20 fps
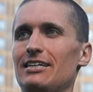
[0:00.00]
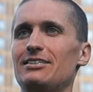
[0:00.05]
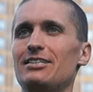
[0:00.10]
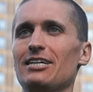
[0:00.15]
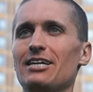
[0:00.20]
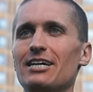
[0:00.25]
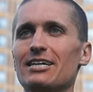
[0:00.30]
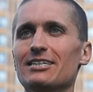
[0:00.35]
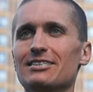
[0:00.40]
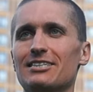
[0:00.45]

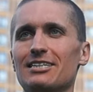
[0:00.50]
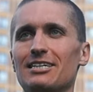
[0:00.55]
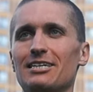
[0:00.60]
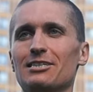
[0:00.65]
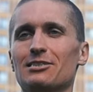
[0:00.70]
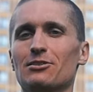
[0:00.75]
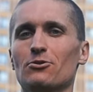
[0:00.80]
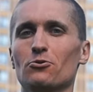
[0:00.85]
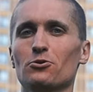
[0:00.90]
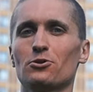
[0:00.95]
интерес,
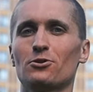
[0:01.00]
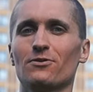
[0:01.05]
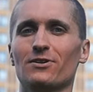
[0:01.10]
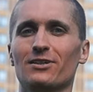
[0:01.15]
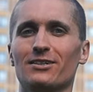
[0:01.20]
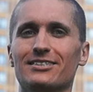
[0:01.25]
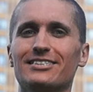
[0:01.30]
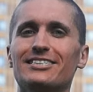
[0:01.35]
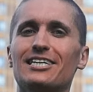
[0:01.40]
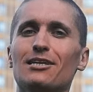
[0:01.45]
и
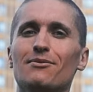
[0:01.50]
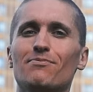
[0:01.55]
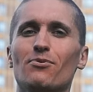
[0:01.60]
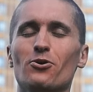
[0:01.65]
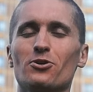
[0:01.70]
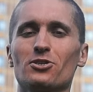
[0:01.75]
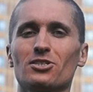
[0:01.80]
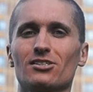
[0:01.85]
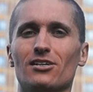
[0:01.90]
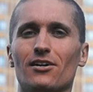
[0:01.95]
искусство
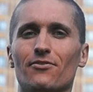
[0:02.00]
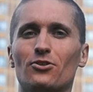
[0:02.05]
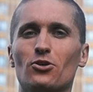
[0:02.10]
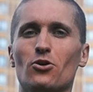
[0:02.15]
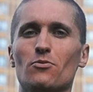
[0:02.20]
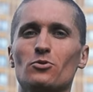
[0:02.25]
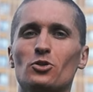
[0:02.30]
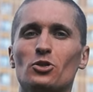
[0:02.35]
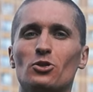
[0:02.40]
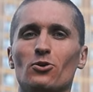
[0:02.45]
скейтбординга в
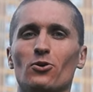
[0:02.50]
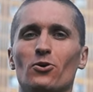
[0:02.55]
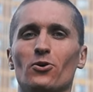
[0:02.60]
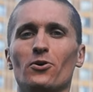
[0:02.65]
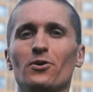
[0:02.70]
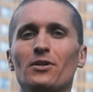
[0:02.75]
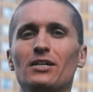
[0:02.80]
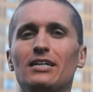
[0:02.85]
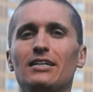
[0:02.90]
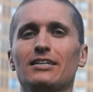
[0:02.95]
том,
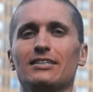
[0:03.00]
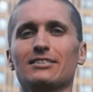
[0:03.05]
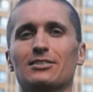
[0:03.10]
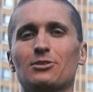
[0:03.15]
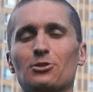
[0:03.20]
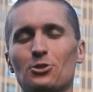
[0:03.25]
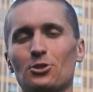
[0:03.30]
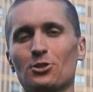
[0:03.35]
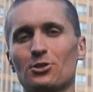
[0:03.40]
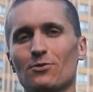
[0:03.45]
что
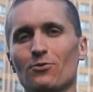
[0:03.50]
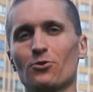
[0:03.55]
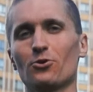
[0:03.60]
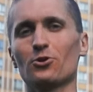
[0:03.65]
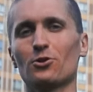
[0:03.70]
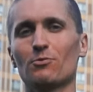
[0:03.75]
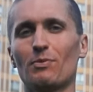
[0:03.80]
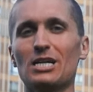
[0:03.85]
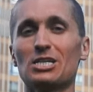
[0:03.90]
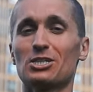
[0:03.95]

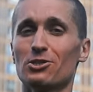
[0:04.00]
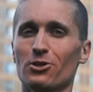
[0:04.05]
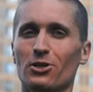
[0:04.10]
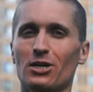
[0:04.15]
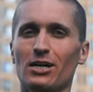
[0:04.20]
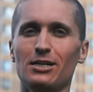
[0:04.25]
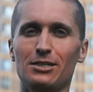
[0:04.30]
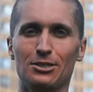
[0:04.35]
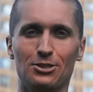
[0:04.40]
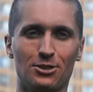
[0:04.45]
Существует большое
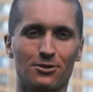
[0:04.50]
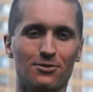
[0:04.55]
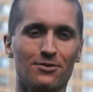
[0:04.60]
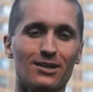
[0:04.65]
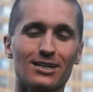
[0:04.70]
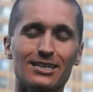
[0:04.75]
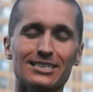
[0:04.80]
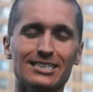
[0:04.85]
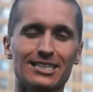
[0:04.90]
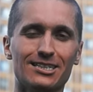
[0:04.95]

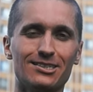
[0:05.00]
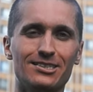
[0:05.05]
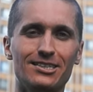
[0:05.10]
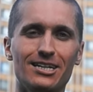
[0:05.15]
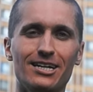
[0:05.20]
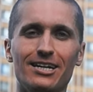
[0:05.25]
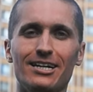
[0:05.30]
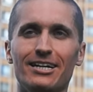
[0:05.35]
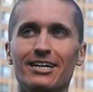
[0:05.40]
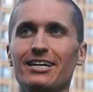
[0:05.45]
количество разных
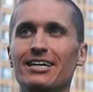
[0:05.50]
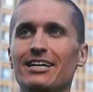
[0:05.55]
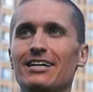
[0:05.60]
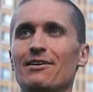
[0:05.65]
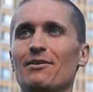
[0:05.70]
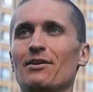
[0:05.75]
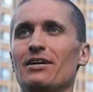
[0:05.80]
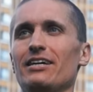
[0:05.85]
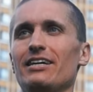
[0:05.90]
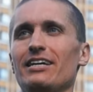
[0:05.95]
стилей,
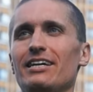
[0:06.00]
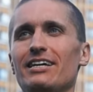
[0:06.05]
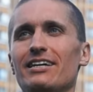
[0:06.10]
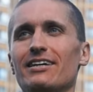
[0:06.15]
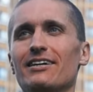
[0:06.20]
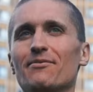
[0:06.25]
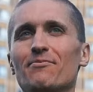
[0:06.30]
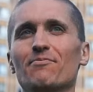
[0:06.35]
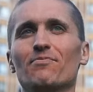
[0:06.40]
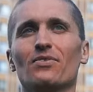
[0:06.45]

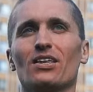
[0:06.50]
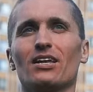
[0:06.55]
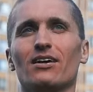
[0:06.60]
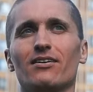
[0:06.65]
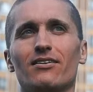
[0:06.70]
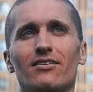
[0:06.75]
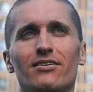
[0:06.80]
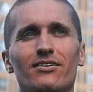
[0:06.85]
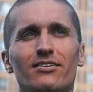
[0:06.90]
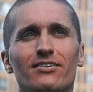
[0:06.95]
и
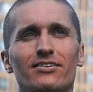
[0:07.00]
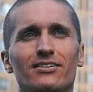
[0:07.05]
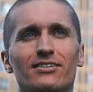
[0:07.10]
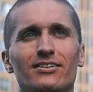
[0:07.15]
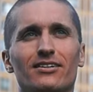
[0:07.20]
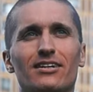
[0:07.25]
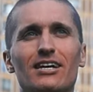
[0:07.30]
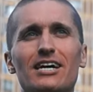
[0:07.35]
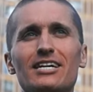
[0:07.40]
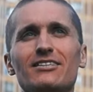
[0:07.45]

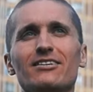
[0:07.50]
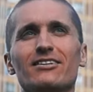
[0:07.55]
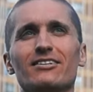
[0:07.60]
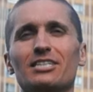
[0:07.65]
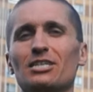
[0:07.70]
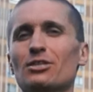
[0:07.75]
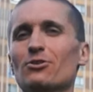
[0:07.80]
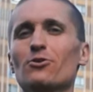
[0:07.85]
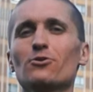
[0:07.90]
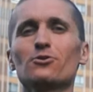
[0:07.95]
э, райдер
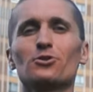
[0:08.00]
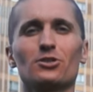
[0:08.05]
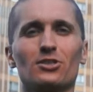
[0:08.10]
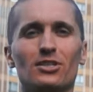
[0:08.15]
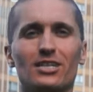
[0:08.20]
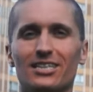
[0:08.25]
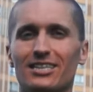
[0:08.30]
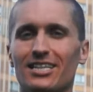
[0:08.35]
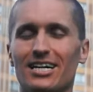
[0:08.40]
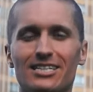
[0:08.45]
не
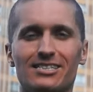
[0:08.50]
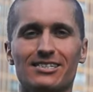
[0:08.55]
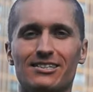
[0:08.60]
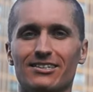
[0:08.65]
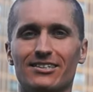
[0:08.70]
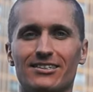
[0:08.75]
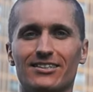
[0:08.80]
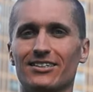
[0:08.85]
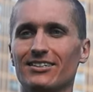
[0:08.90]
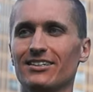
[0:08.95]
должен
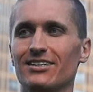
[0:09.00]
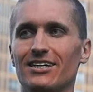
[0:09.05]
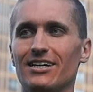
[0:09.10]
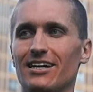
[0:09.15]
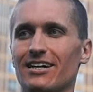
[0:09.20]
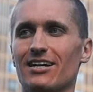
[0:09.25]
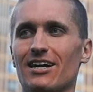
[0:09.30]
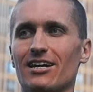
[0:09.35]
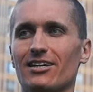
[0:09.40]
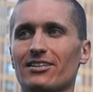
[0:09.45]
кататься
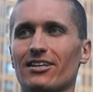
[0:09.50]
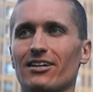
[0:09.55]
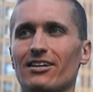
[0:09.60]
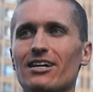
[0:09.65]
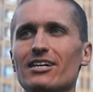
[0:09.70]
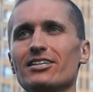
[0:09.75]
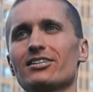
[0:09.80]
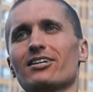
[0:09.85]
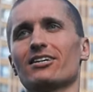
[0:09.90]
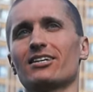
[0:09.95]
как-то.
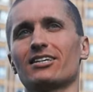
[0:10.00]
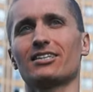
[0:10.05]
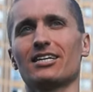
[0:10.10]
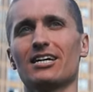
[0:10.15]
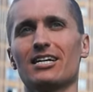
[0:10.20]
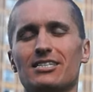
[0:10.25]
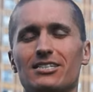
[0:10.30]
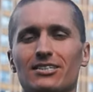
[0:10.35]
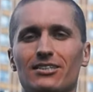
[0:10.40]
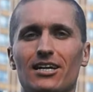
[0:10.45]
Райдер
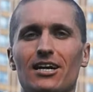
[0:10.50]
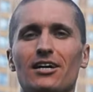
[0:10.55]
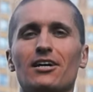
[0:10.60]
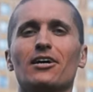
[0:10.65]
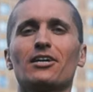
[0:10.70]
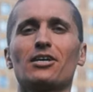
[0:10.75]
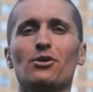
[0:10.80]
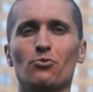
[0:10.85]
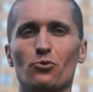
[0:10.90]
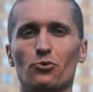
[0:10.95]
катается так,
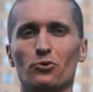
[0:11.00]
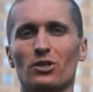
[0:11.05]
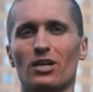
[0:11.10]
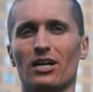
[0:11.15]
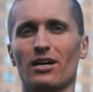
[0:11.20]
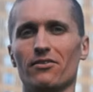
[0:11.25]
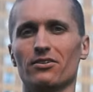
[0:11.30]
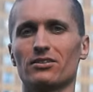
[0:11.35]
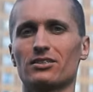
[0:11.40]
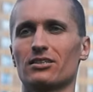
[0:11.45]
как ему
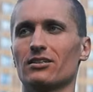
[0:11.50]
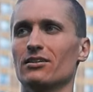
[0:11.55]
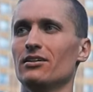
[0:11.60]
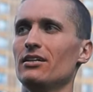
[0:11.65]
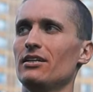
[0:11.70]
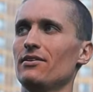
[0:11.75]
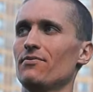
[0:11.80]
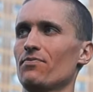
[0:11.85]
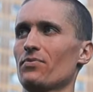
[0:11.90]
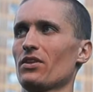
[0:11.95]
нравится.
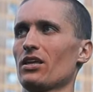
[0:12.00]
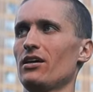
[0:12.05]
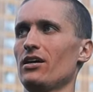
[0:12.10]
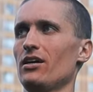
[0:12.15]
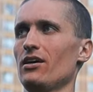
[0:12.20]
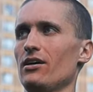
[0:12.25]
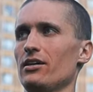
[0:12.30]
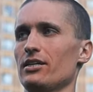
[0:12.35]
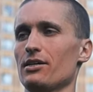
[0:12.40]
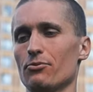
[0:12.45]

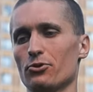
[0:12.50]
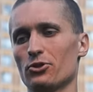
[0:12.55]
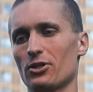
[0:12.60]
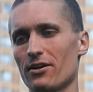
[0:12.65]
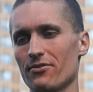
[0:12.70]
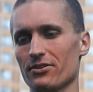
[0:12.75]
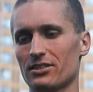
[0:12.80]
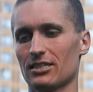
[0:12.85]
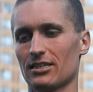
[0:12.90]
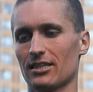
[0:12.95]
Ему
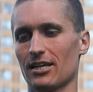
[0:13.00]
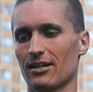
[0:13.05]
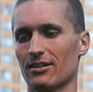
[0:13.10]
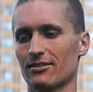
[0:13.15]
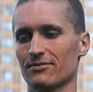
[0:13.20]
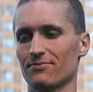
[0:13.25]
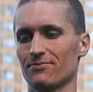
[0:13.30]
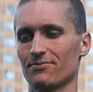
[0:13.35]
нравится так